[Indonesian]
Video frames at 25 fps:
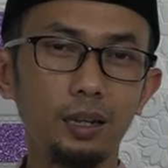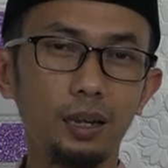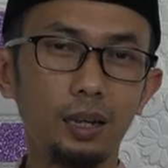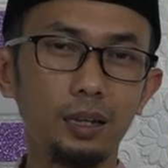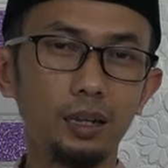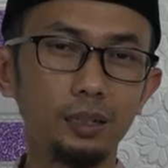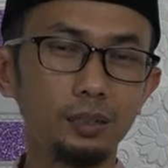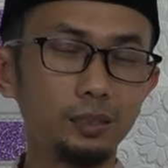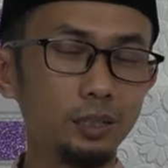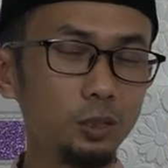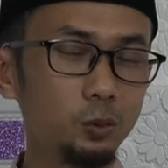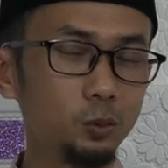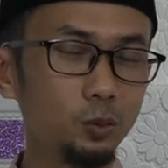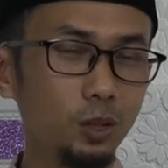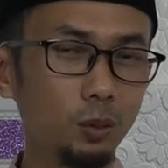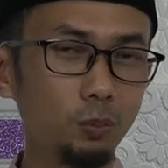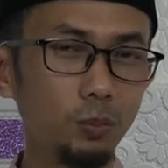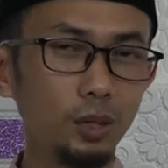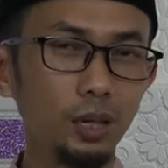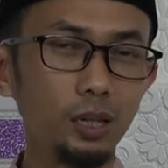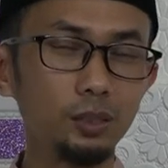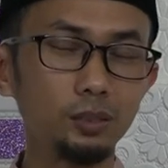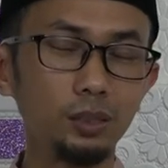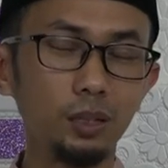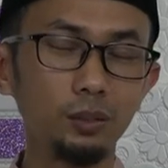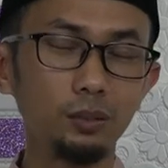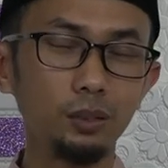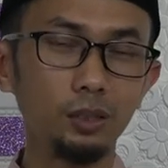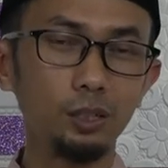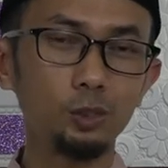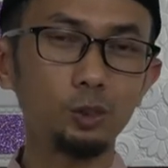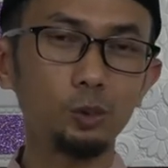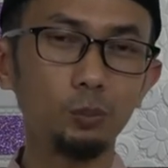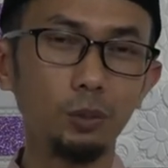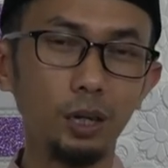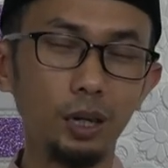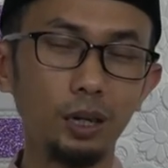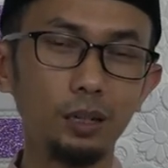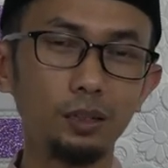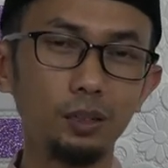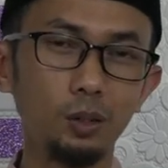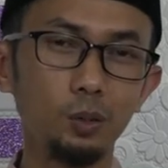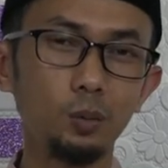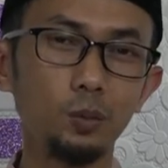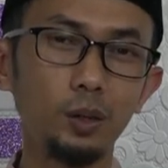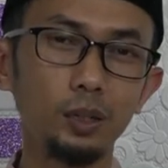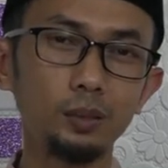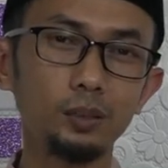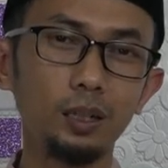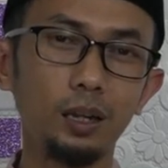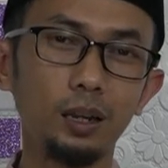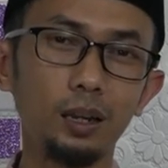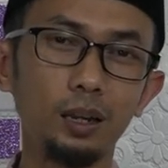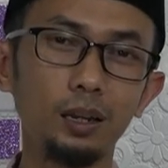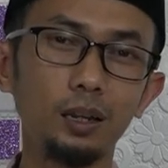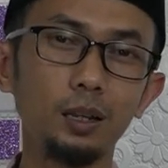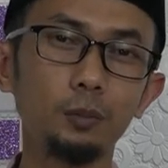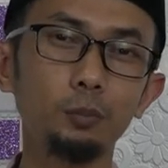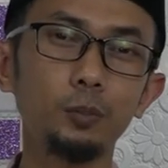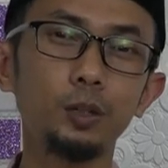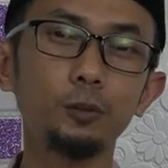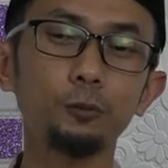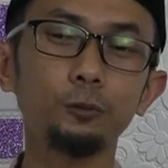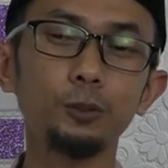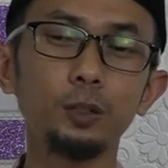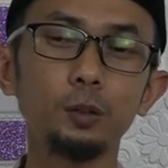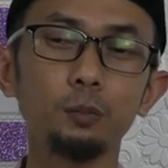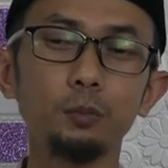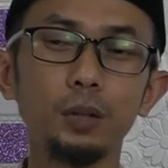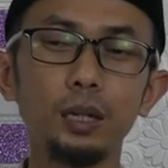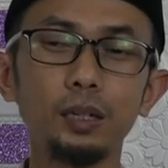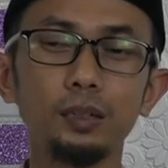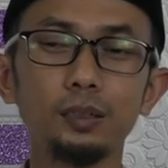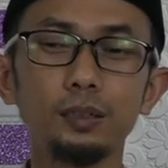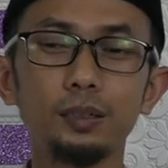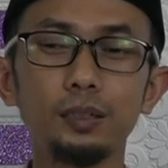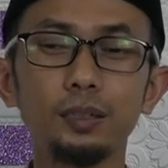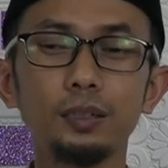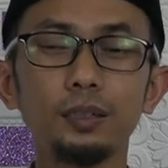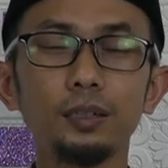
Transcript: ayat ke-12 Allah Subhanahu wa taala berfirman,